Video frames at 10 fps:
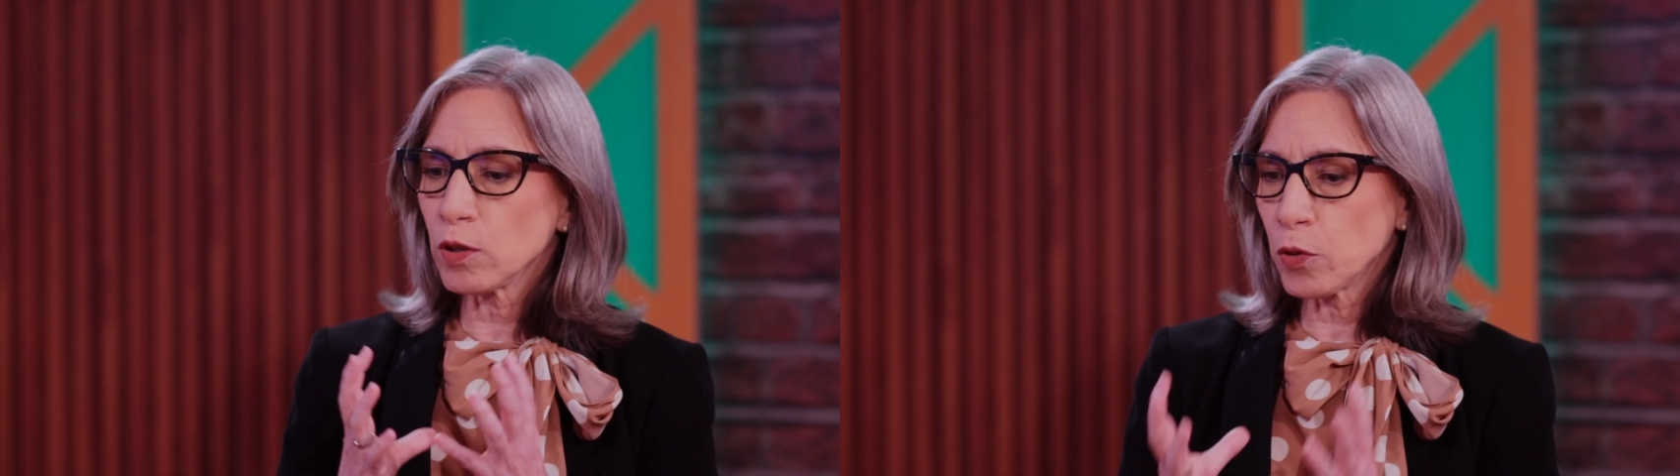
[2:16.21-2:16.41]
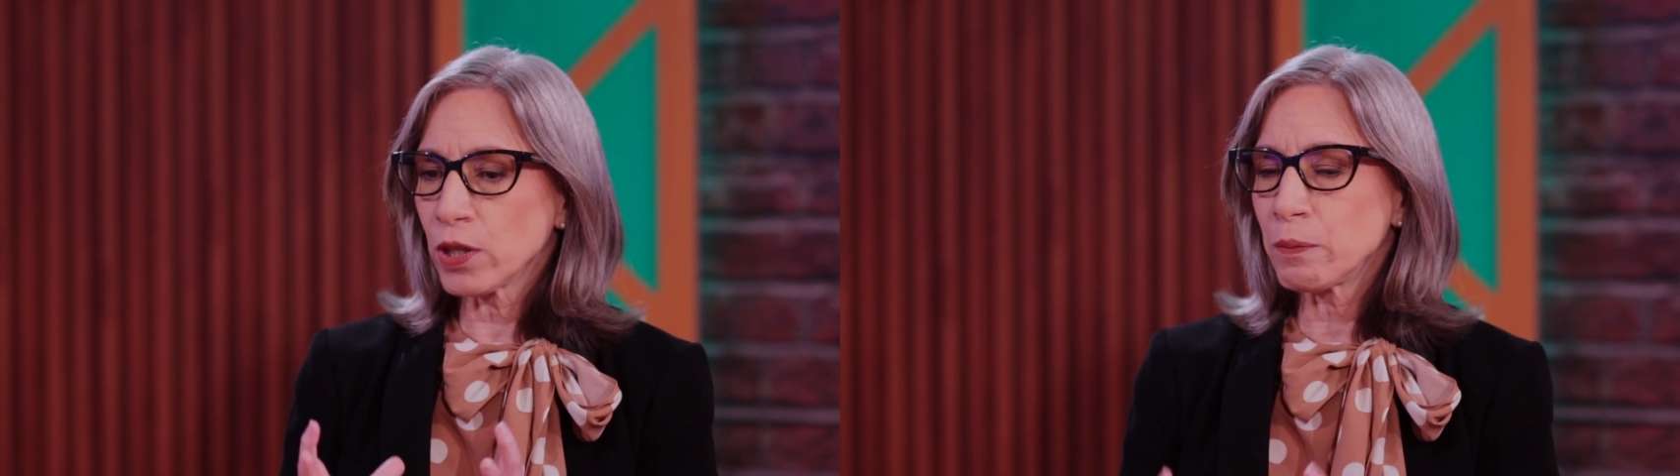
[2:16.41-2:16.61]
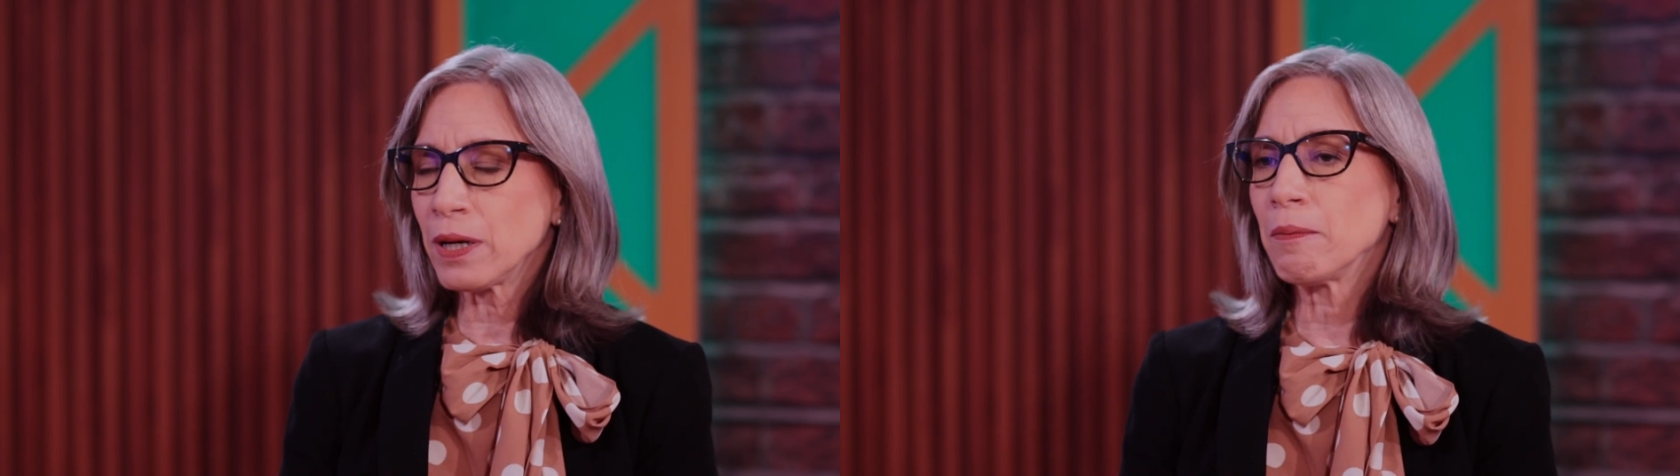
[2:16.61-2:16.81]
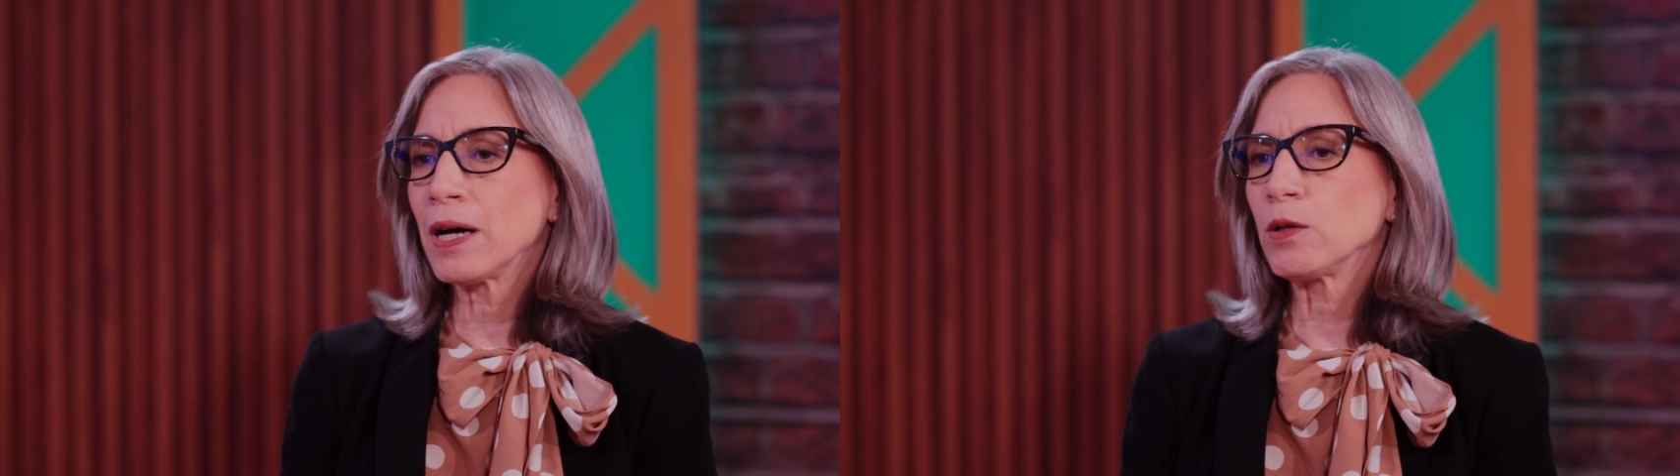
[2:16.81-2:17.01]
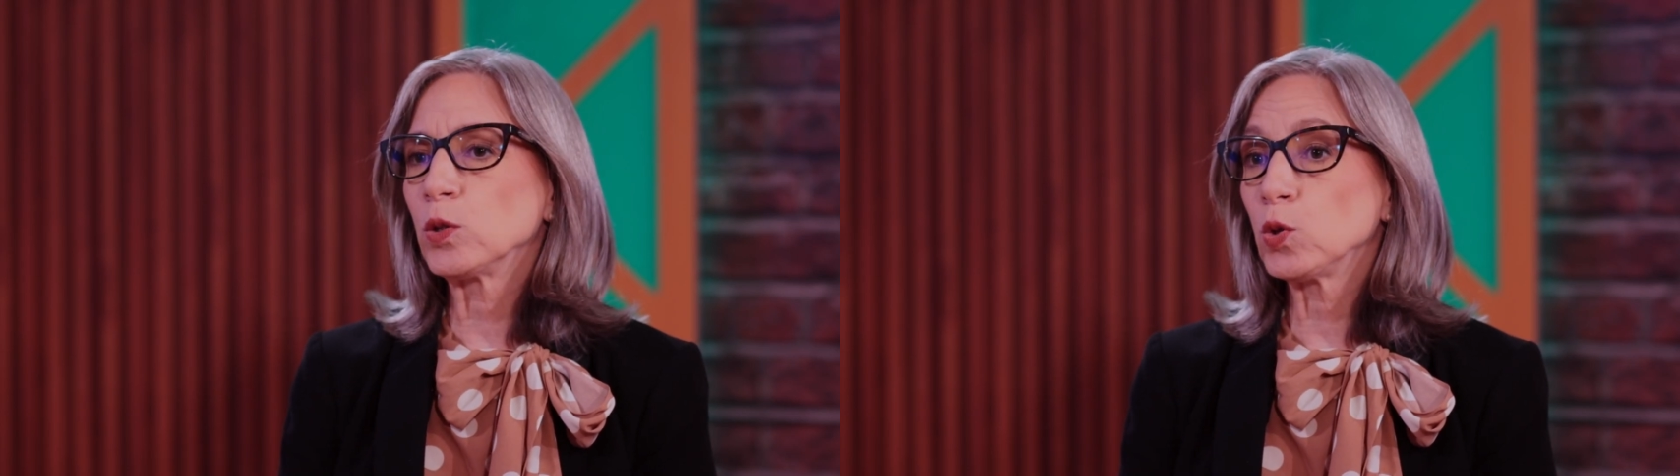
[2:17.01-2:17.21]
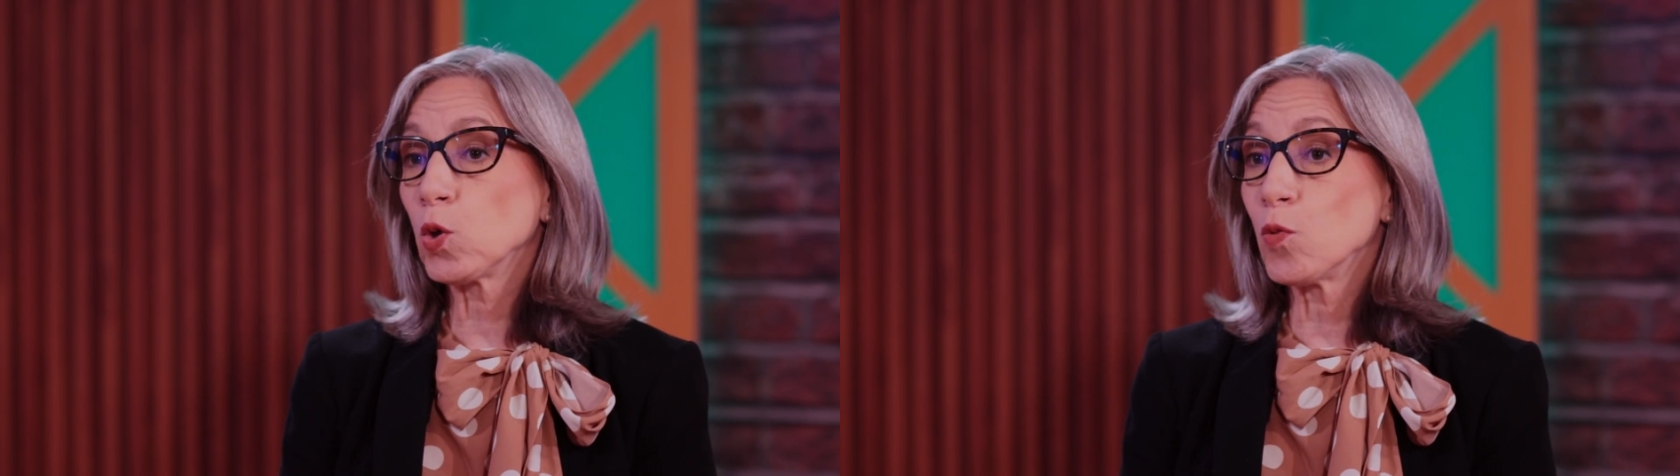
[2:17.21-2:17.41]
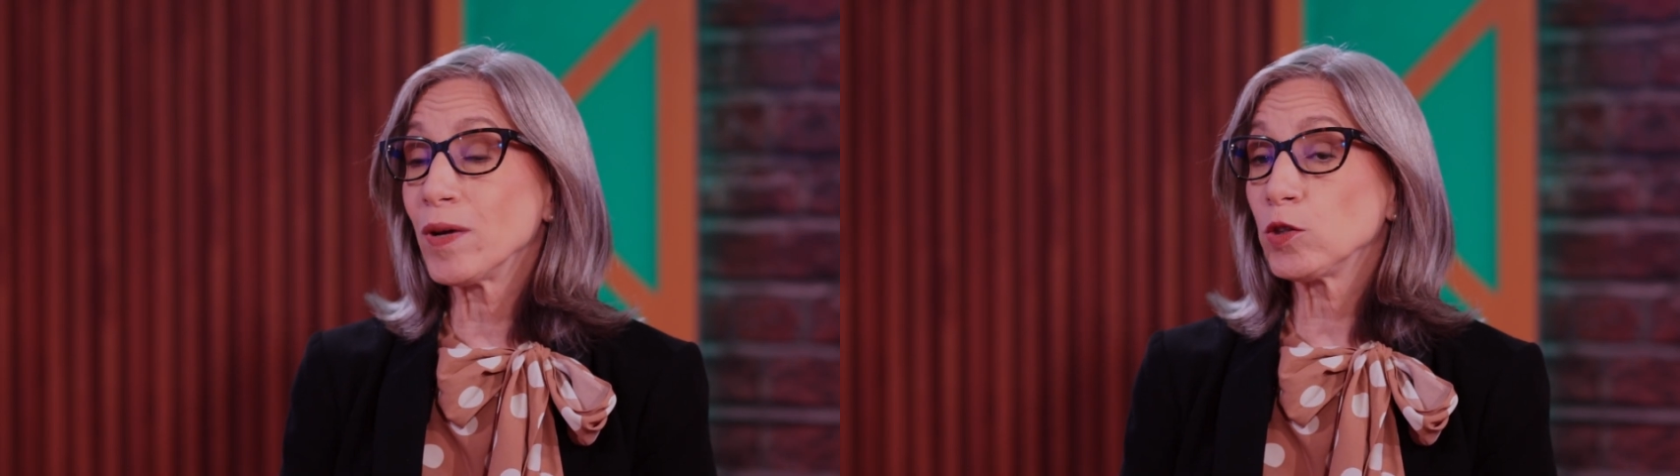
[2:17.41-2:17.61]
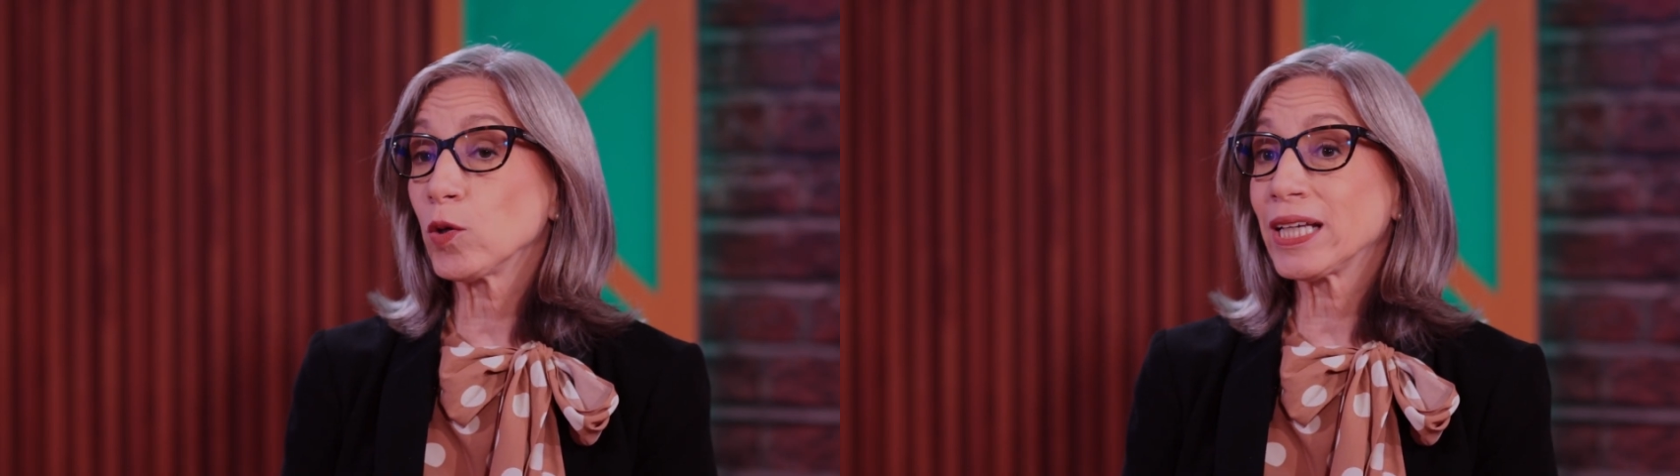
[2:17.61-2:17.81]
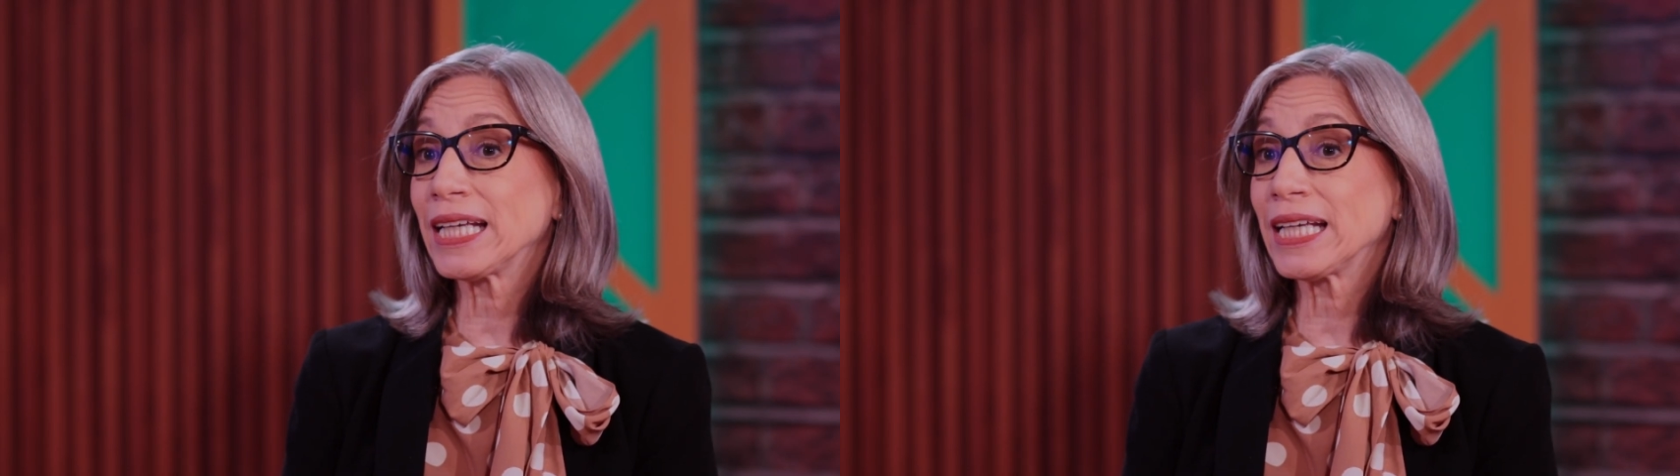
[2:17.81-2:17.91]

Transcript: y poder plasmarlo en un documento